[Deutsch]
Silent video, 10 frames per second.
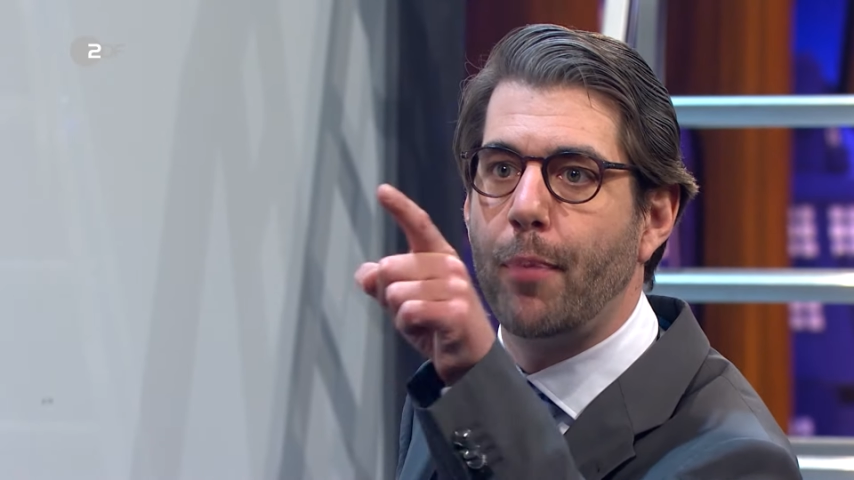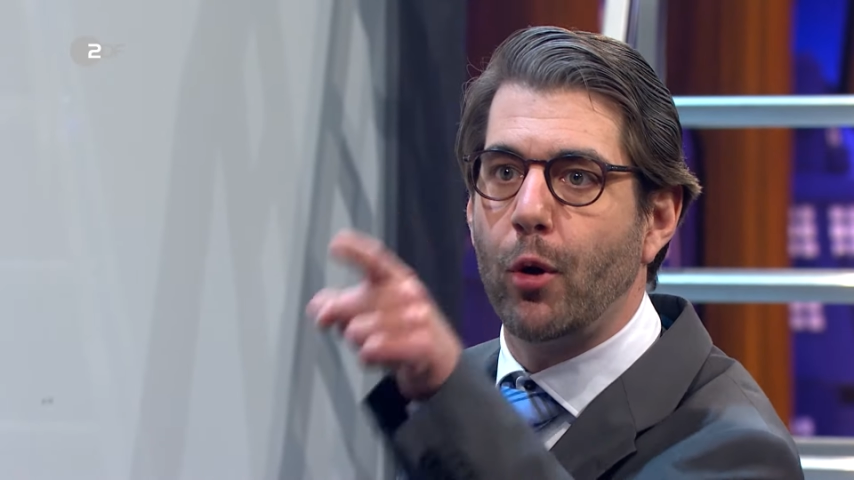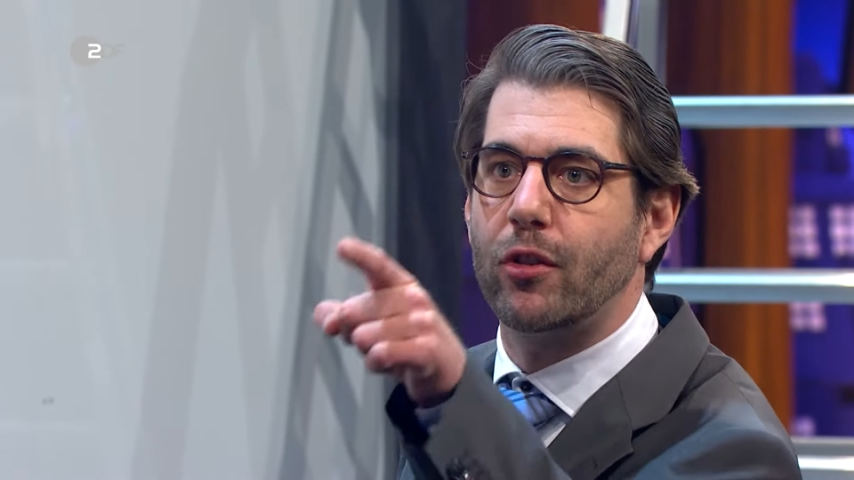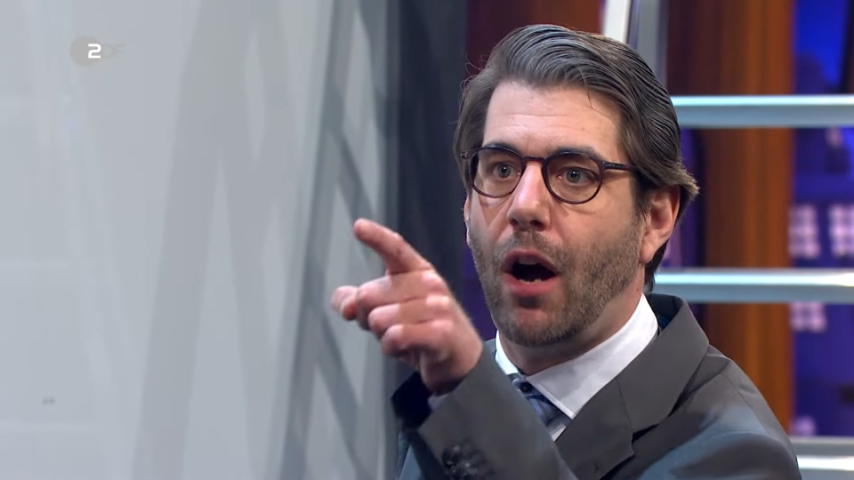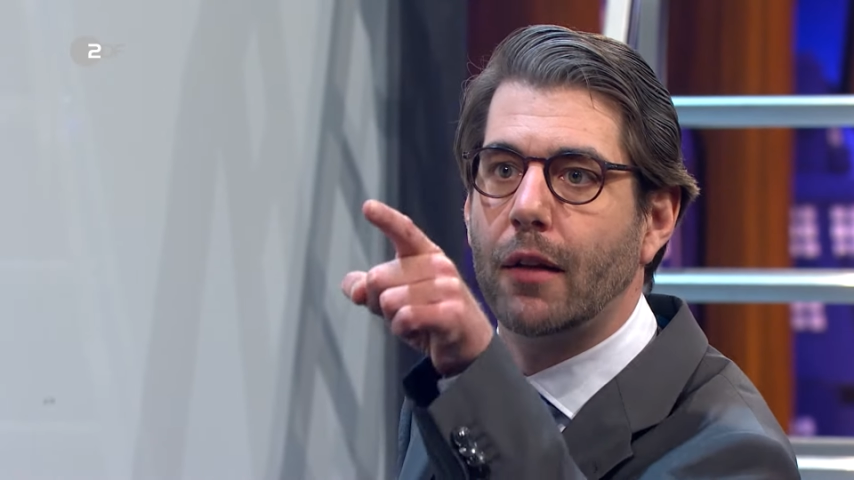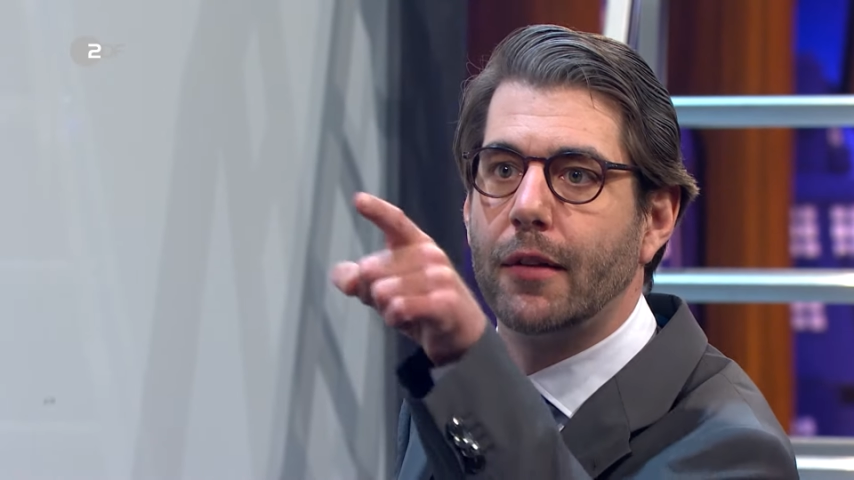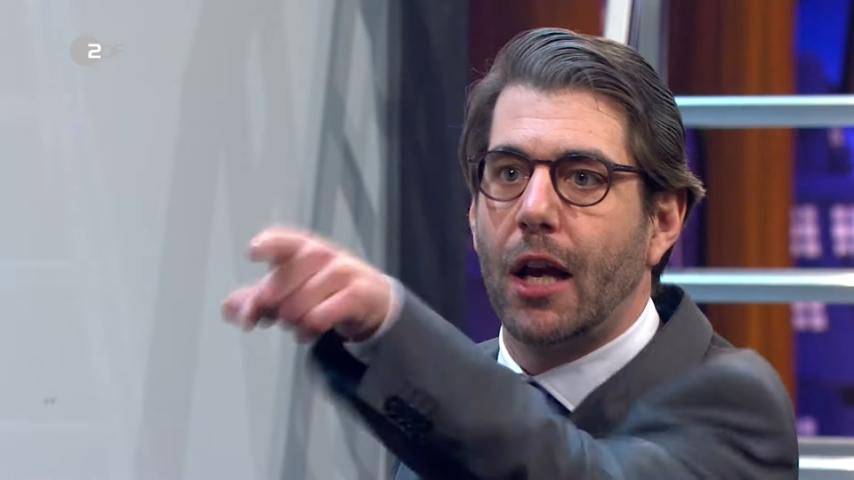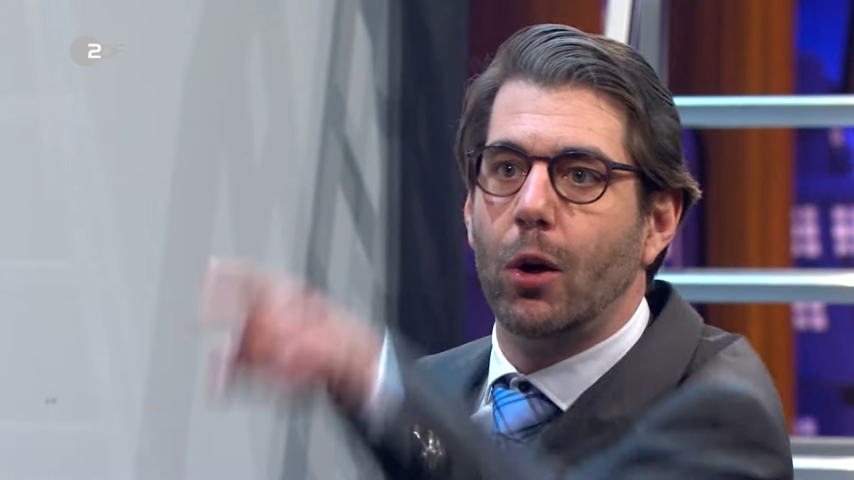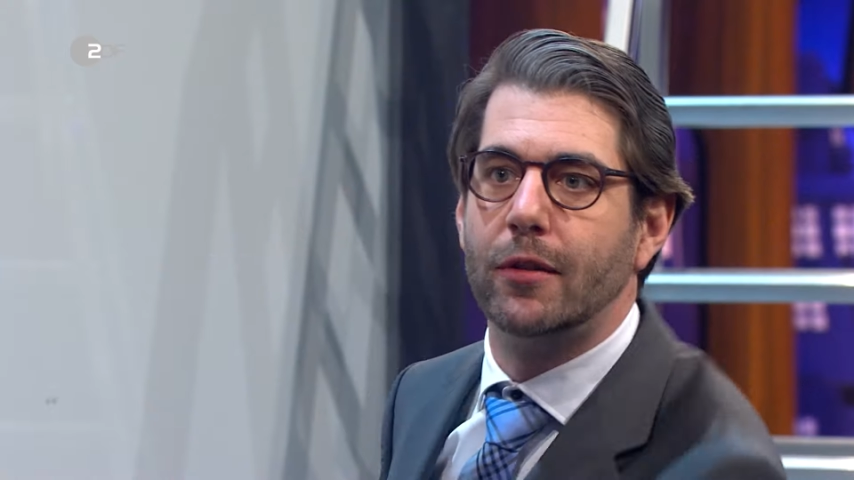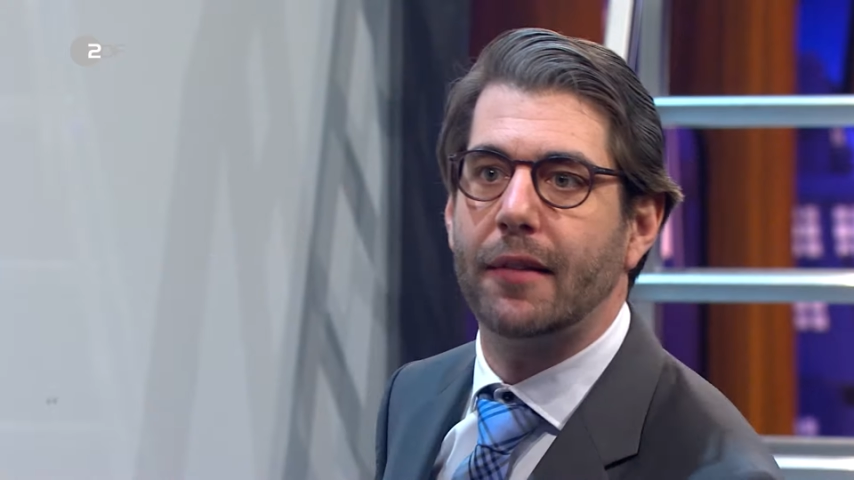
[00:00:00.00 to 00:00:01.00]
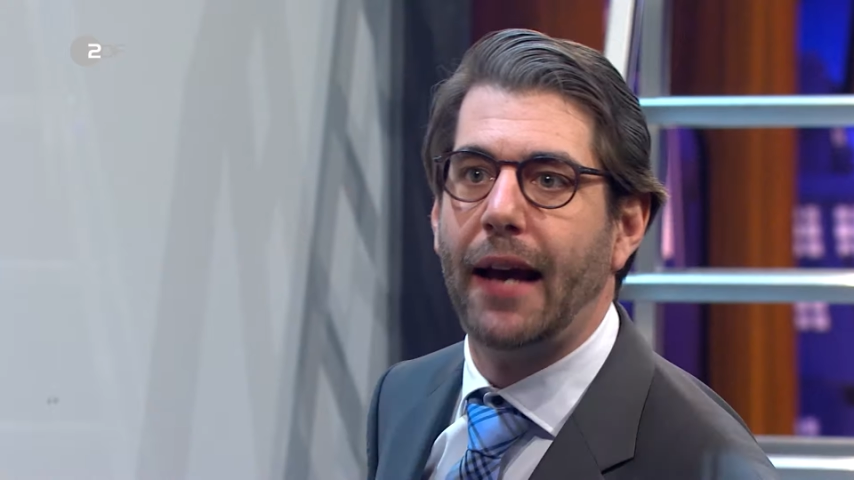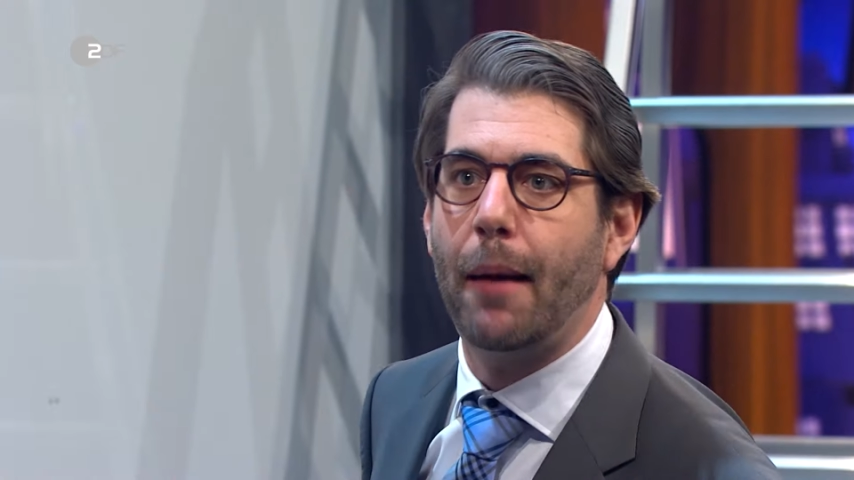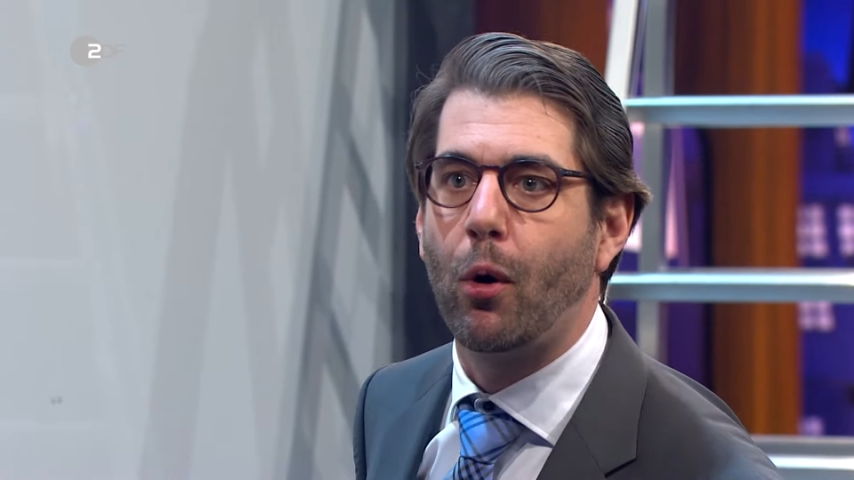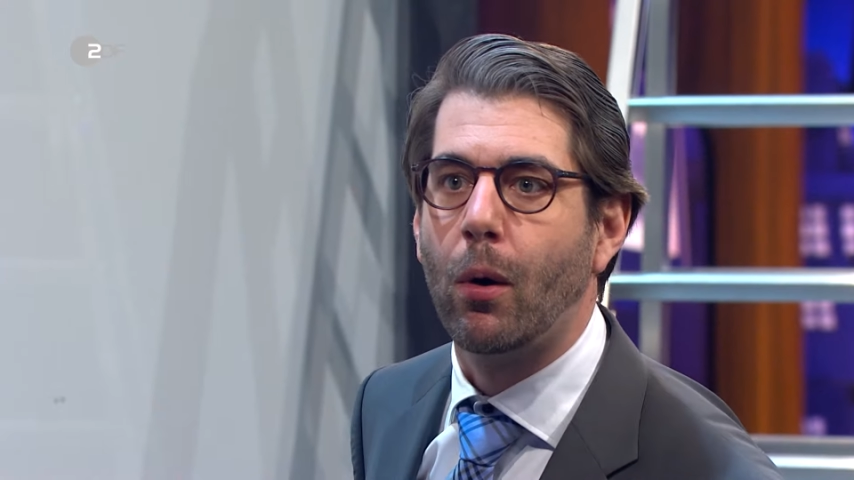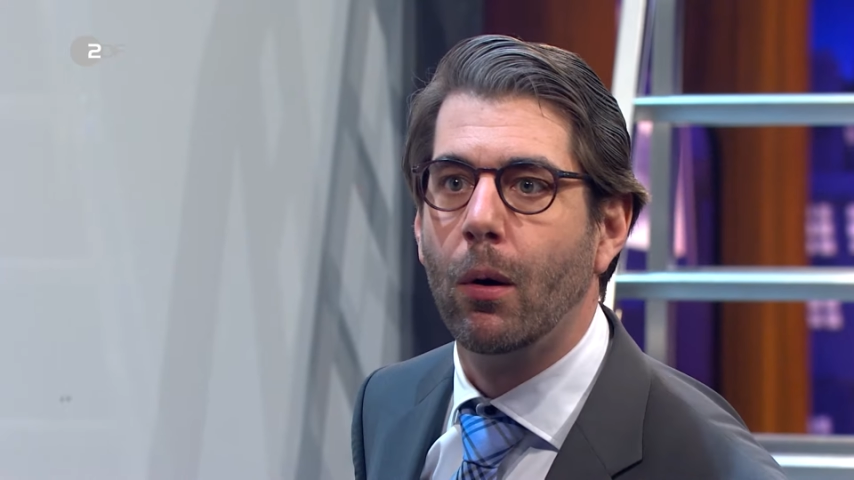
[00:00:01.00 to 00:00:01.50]
bösartige
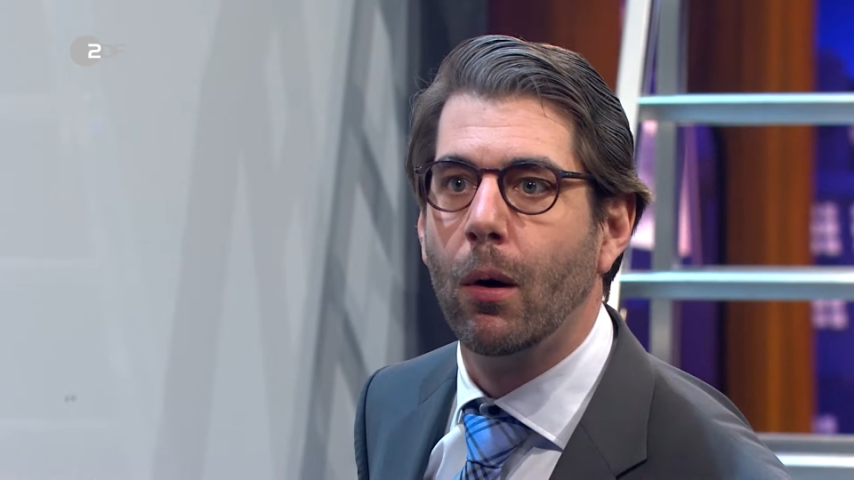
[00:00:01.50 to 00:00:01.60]
Untertreibung.